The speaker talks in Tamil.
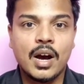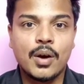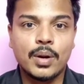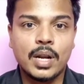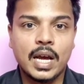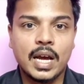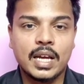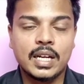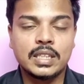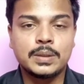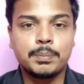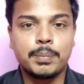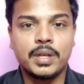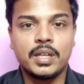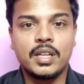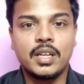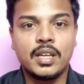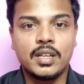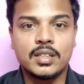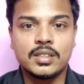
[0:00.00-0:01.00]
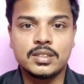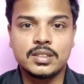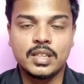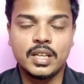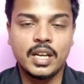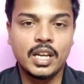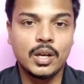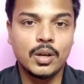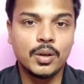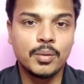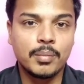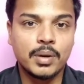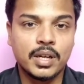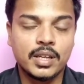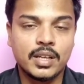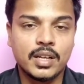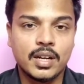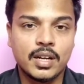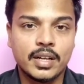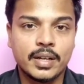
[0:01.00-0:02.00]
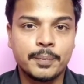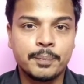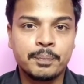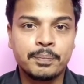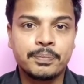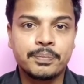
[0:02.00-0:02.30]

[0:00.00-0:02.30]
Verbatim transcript: அவரை அரெஸ்ட் பண்ணி சிறையிலையும் அடைக்கிறாங்க